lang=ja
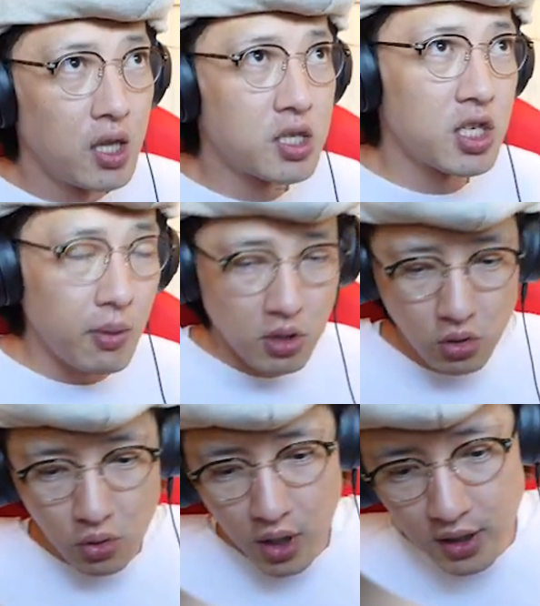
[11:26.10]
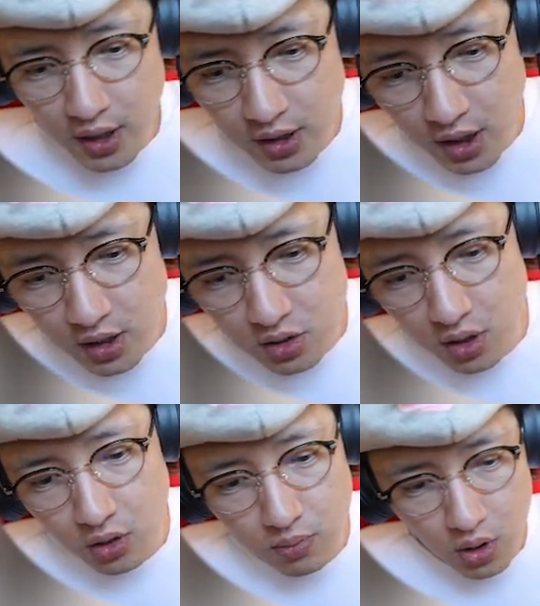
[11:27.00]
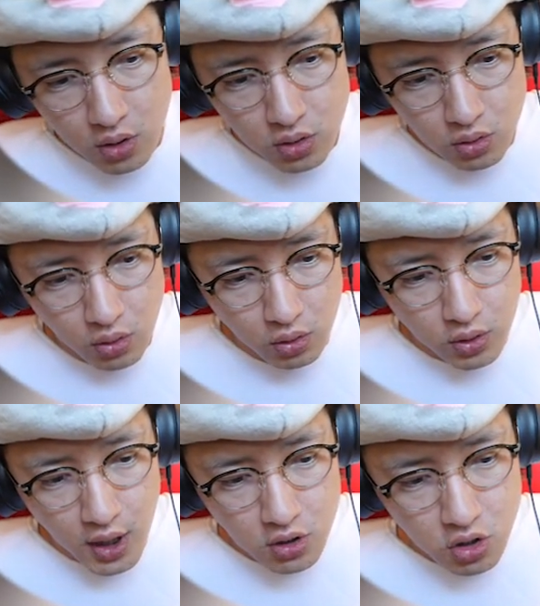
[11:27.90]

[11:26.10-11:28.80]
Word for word: でちなみにちょっとご覧いただきたいんですけれども、ちょっとオート解除